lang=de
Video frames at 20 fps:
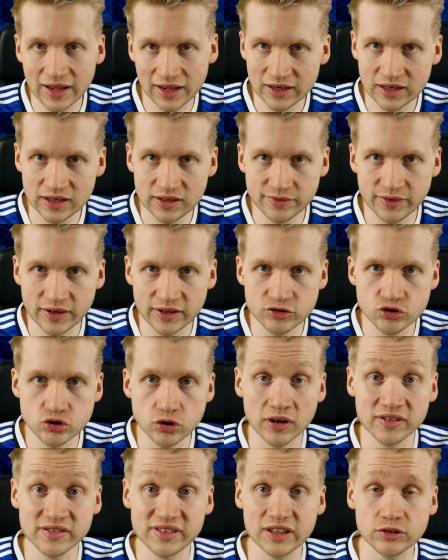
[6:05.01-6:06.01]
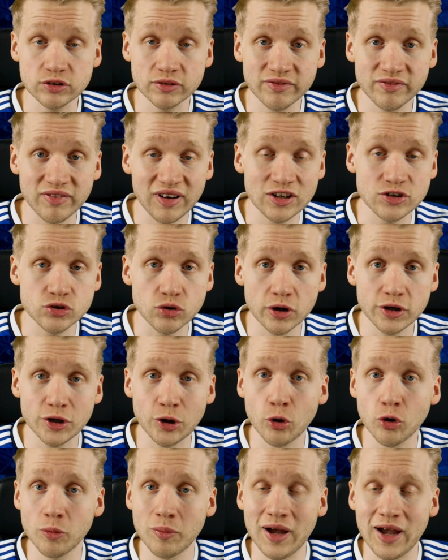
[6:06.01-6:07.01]
hätte ich fast schon gesagt, und war dort
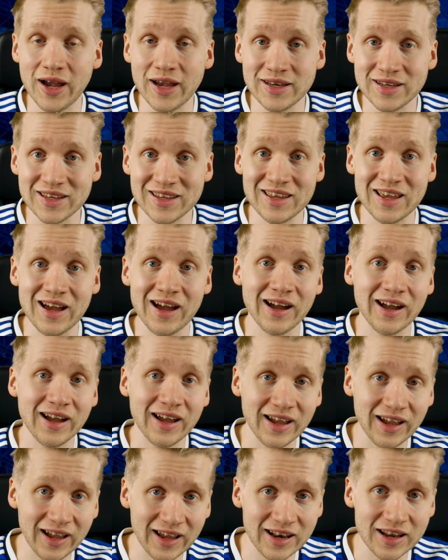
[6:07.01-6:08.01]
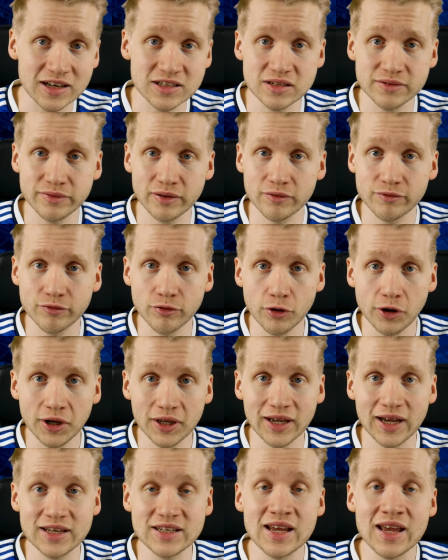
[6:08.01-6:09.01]
auch über einige Jahre relativ
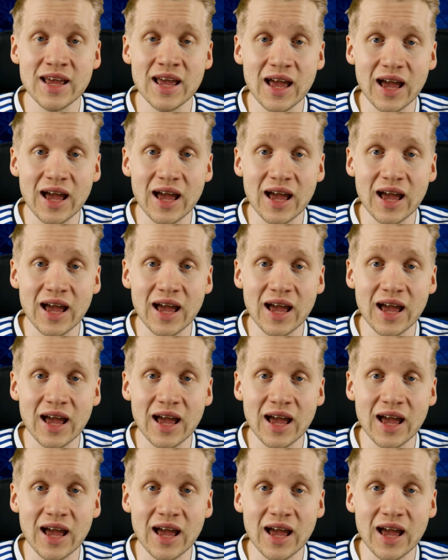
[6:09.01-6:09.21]
erfolgreich,